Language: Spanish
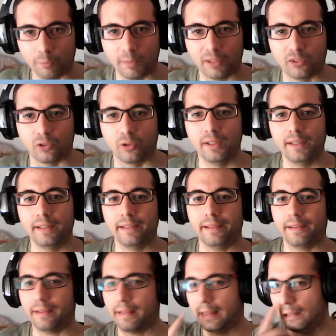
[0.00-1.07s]
macho
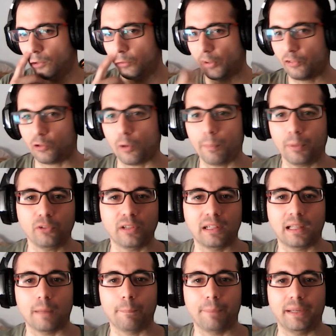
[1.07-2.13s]
Los escombros y el
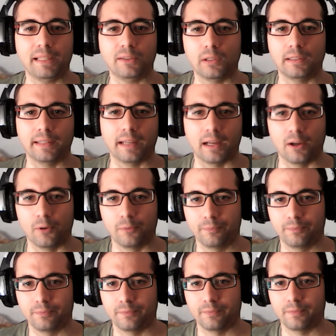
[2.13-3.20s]
camperito del tejado
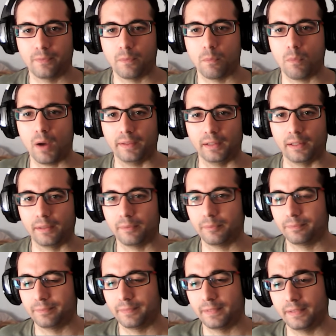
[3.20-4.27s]
Madre
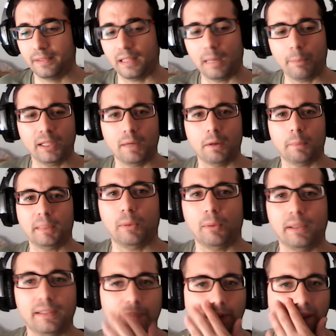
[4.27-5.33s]
Ya le podían haber
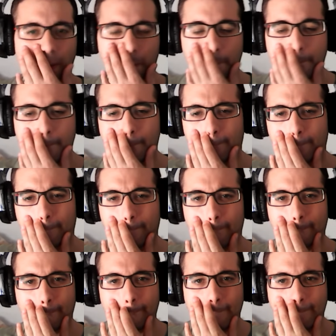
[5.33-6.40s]
antes, ¿verdad?
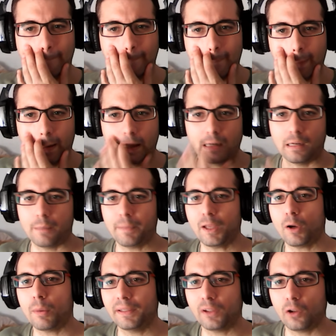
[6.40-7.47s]
El
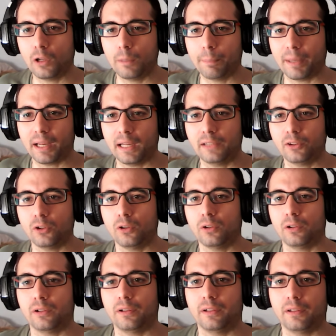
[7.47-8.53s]
enemigo ha mandado el
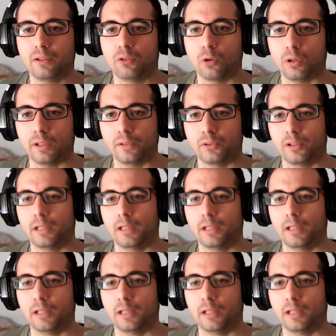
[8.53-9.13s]
pajarito Correcto, y